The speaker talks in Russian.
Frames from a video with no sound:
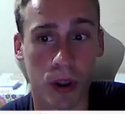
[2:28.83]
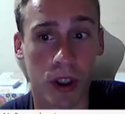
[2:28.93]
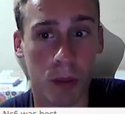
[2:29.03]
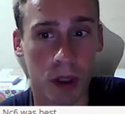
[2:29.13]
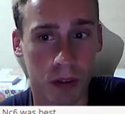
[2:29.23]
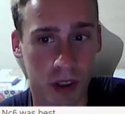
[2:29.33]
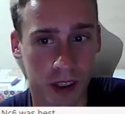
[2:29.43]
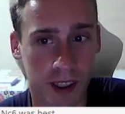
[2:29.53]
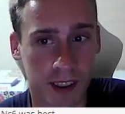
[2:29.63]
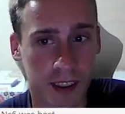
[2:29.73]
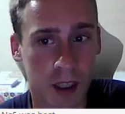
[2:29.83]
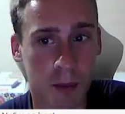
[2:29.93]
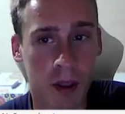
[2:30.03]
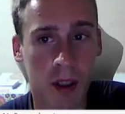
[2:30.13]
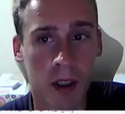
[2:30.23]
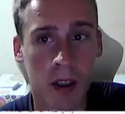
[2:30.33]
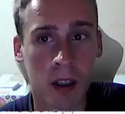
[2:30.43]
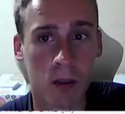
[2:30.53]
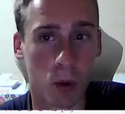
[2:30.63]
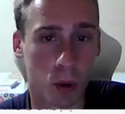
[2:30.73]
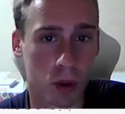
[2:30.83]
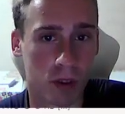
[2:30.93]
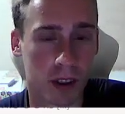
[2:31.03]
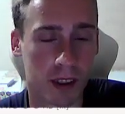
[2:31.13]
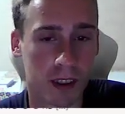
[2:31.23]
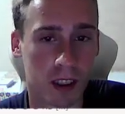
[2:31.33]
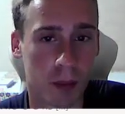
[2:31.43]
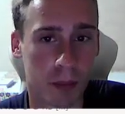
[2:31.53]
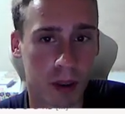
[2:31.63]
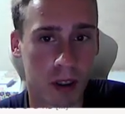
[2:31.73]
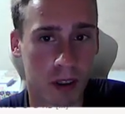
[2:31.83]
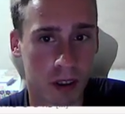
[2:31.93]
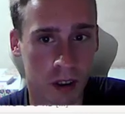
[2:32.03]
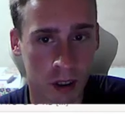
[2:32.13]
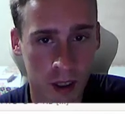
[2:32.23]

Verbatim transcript: это именно ферзь e7. Вот, то есть ферзь e7 это